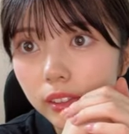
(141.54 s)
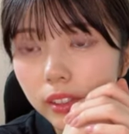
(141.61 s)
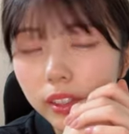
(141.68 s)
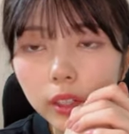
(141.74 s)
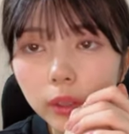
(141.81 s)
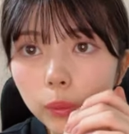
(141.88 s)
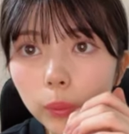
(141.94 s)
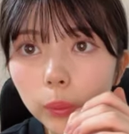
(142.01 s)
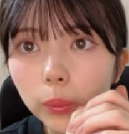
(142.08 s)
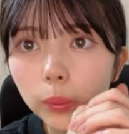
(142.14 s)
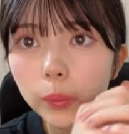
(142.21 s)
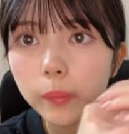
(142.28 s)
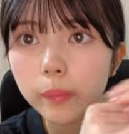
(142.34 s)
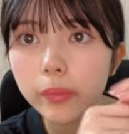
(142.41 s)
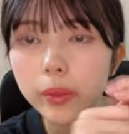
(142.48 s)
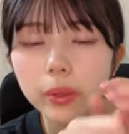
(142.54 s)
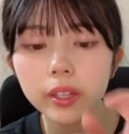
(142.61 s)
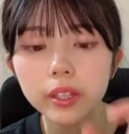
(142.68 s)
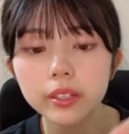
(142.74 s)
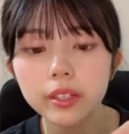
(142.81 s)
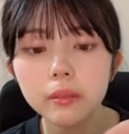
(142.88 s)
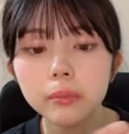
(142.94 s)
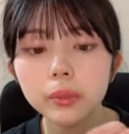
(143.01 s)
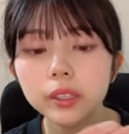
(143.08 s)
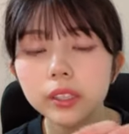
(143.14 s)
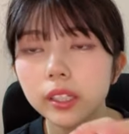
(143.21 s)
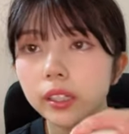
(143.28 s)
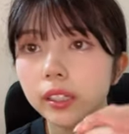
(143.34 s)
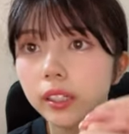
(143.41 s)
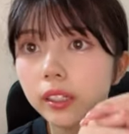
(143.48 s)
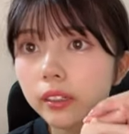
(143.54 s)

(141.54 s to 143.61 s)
いや5ゆいなさんポジなんで